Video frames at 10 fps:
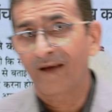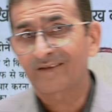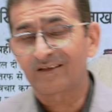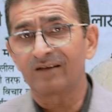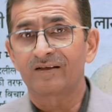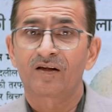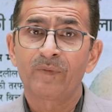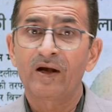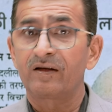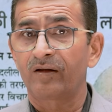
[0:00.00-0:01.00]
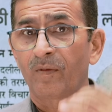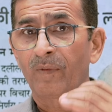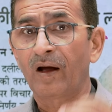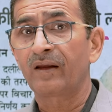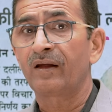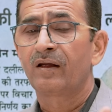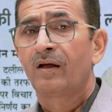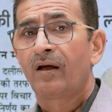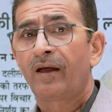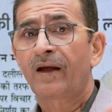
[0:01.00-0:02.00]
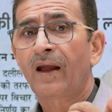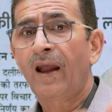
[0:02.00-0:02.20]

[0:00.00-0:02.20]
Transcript: ऐसे जजमेंट जो हमारी एक